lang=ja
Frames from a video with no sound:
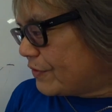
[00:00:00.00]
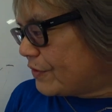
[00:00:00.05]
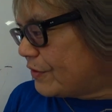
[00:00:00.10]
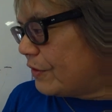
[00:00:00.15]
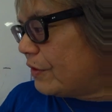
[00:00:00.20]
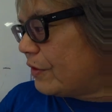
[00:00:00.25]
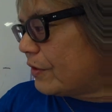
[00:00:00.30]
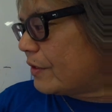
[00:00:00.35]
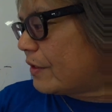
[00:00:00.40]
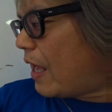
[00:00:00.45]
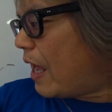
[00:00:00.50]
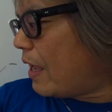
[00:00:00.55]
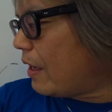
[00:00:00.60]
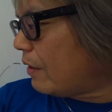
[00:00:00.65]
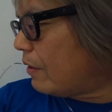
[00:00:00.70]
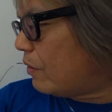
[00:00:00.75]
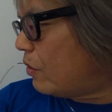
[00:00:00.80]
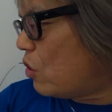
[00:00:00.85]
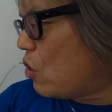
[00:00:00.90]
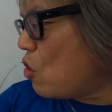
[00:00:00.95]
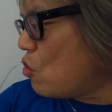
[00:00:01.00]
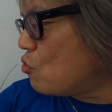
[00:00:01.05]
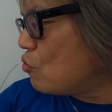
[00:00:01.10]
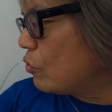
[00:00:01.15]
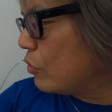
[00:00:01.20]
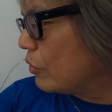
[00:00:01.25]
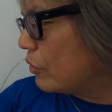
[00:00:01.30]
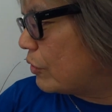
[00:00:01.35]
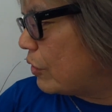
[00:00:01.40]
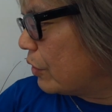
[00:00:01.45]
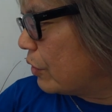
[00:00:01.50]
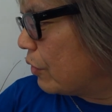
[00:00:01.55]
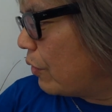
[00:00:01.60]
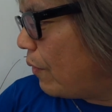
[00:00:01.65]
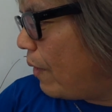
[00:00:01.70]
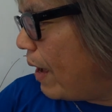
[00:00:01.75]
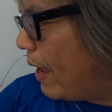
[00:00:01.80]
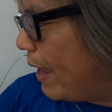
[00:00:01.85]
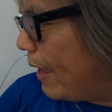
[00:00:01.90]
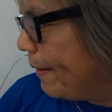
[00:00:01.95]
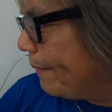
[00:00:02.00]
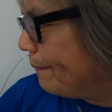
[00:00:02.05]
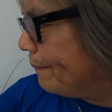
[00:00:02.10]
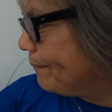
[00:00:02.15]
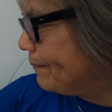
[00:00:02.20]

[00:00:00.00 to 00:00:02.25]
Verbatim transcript: 通台風雲っていうのは